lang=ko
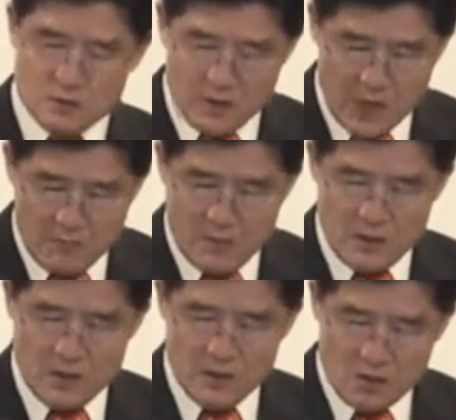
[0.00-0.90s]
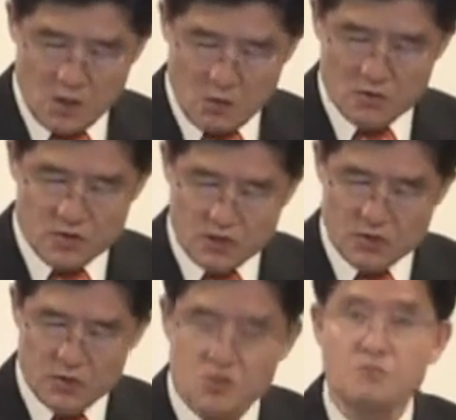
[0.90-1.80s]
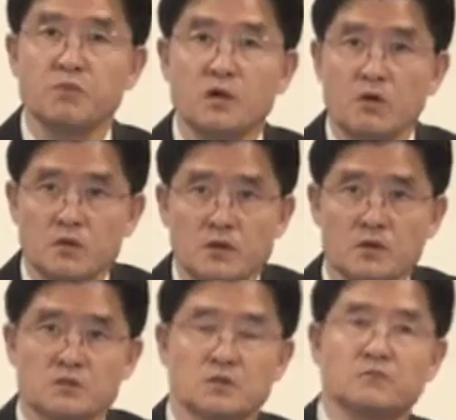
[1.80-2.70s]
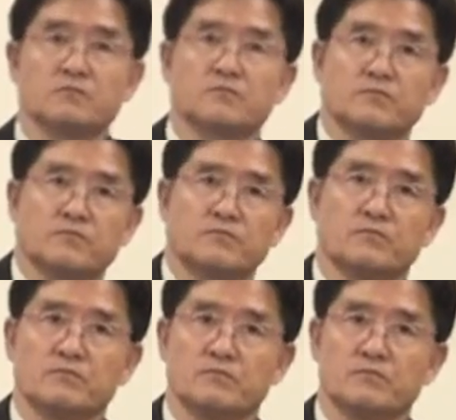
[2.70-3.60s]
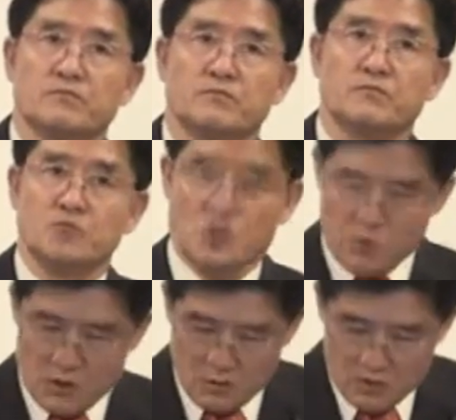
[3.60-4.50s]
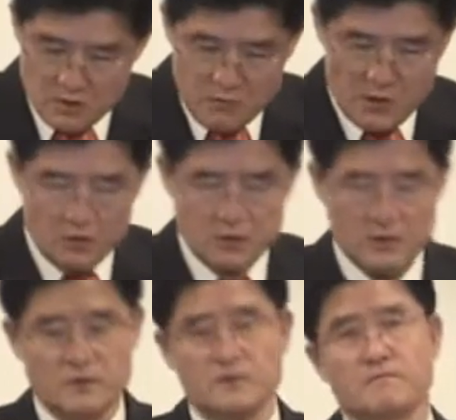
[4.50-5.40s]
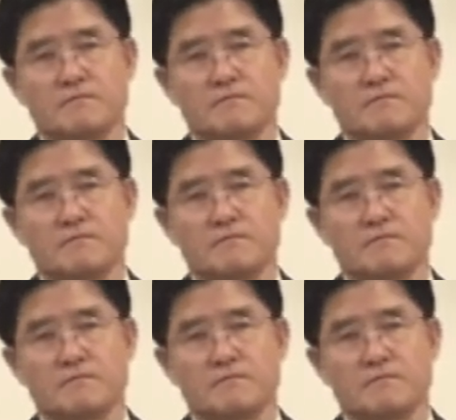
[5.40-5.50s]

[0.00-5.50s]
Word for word: 삶에 여러분 자신을 심판하고 있는 거예요, 지금. 여러분, 여러분 심판하고 있다고요.